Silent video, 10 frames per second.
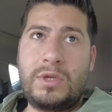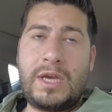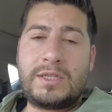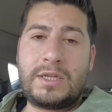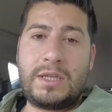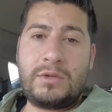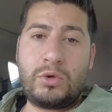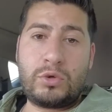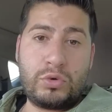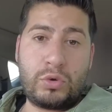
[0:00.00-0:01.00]
gerçekten de
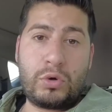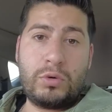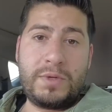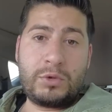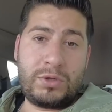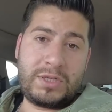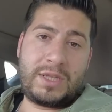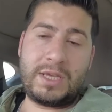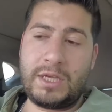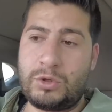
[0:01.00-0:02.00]
çok zorlu bir
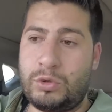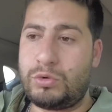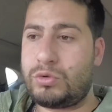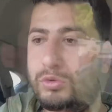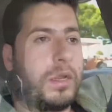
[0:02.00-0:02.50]
süreçten geçiyoruz.